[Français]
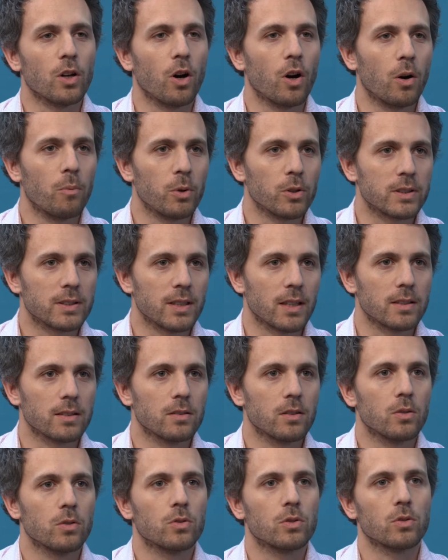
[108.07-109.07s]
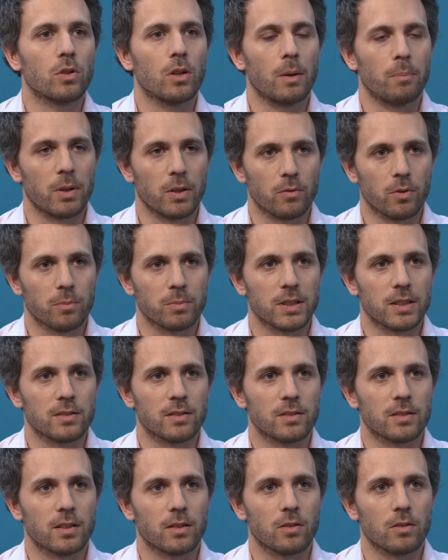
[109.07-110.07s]
en mode SaaS sur la plateforme
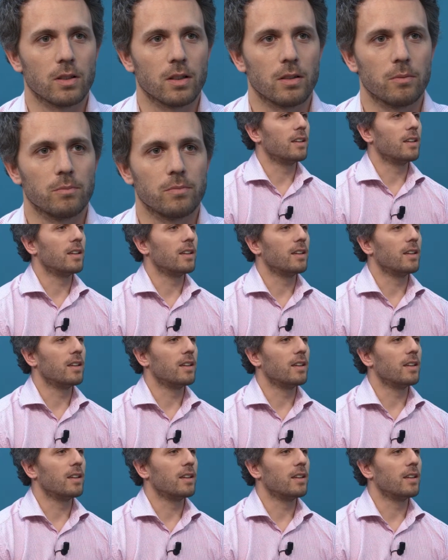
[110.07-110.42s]
750 grammes.